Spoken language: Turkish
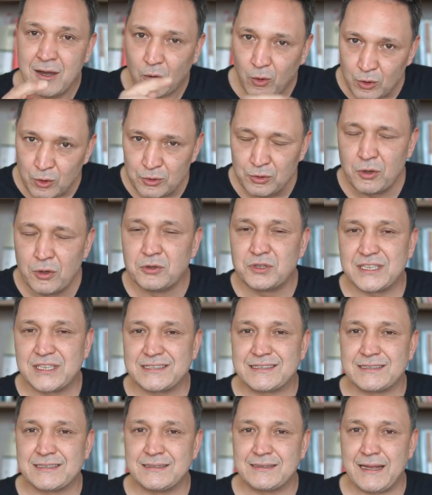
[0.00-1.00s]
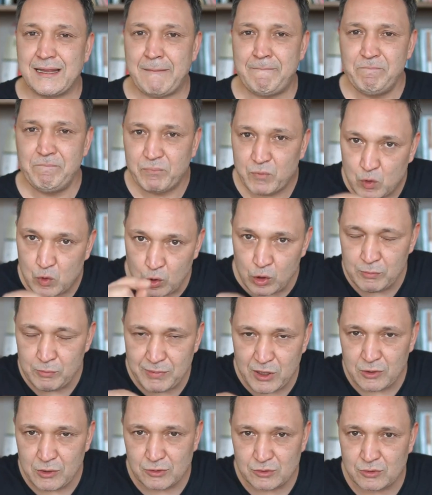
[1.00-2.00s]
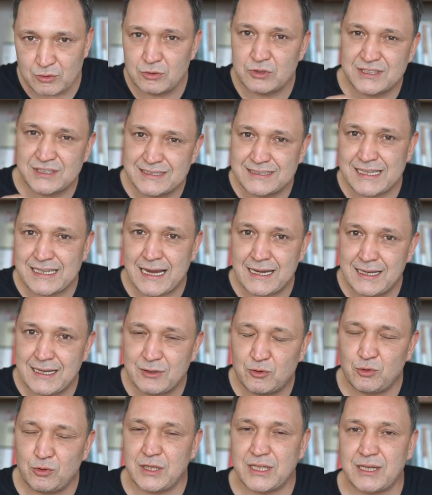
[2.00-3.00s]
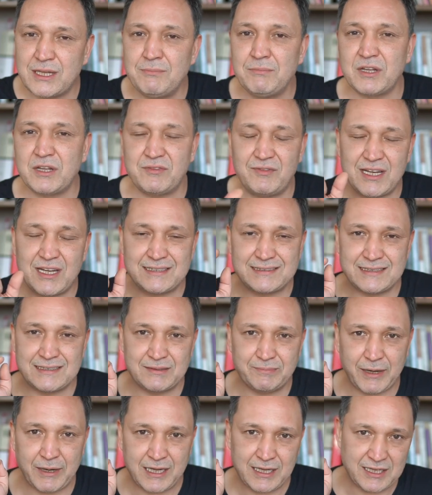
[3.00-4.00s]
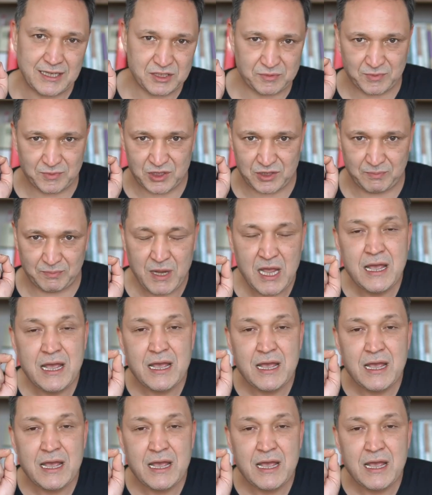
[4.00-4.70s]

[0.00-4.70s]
onun öncesinde dün biliyorsunuz sizlerle TÜİK'in bir verisini paylaşmıştım